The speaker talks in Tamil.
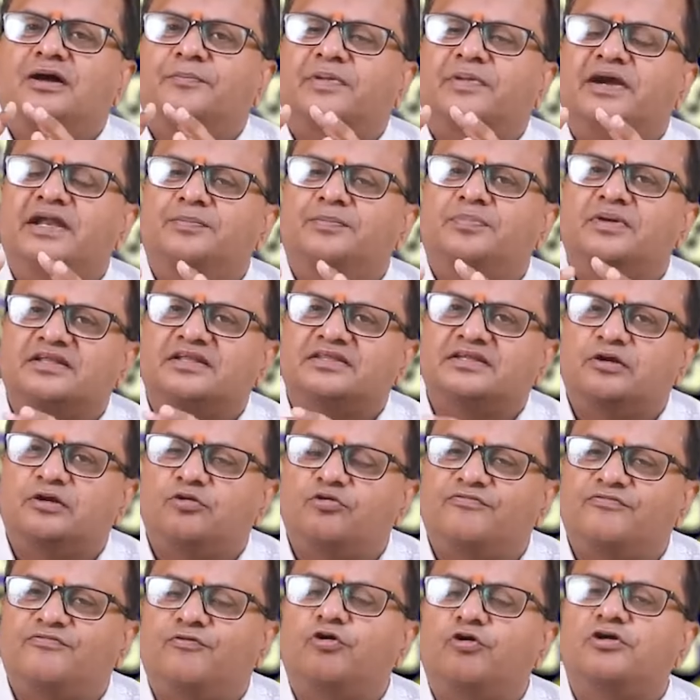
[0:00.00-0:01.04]
படிப்பில் அந்த
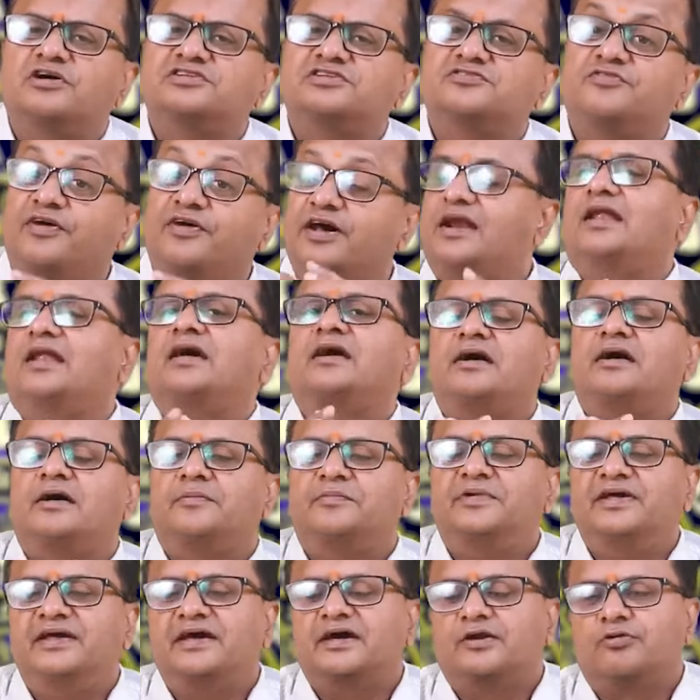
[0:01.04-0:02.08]
அளவு ஃபோக்கஸ் வரலை
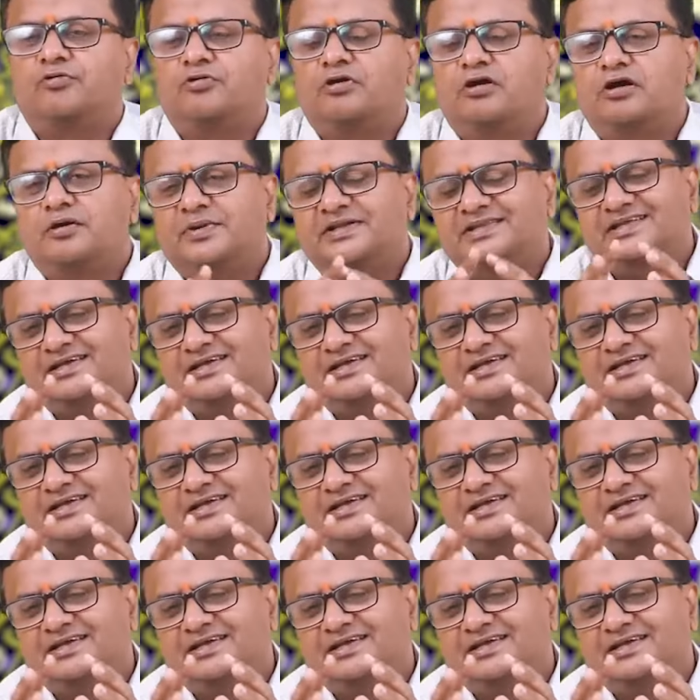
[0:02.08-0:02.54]
அப்படிங்கிறவங்களுக்கு